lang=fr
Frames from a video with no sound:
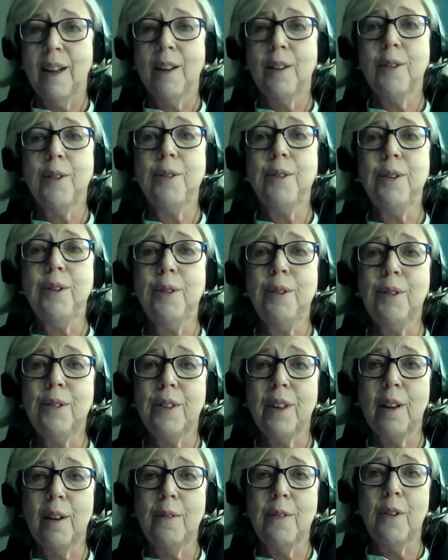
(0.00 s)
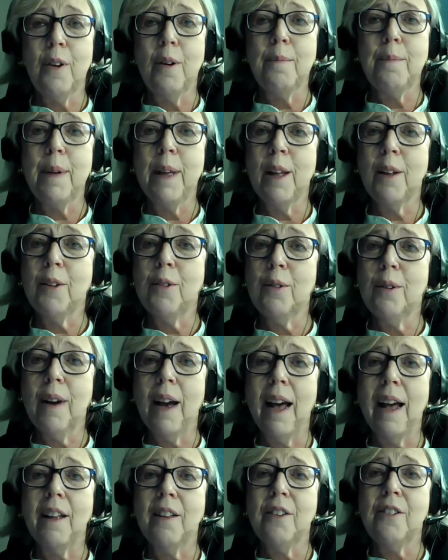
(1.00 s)
que nous avons perdu
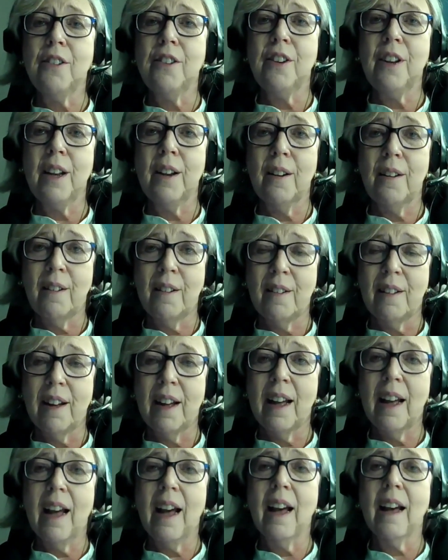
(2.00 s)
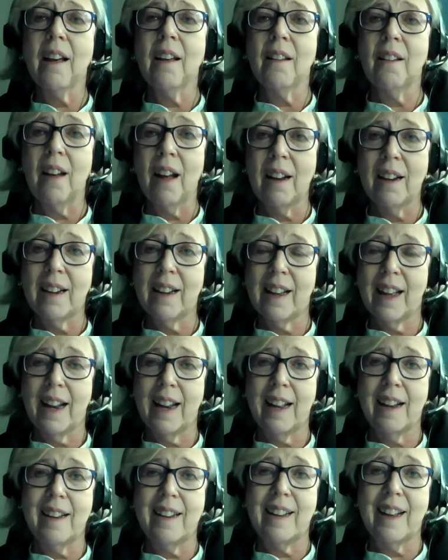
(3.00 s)
un géant, un grand
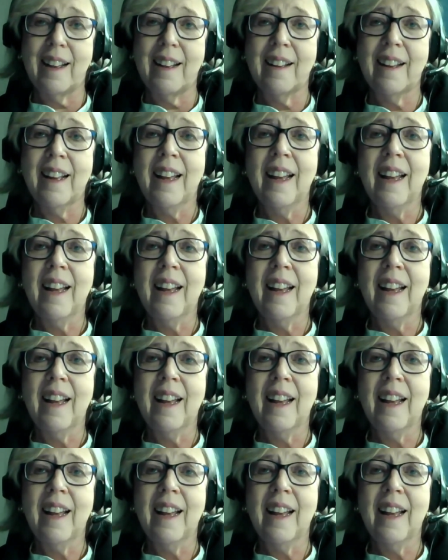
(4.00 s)
Canadien,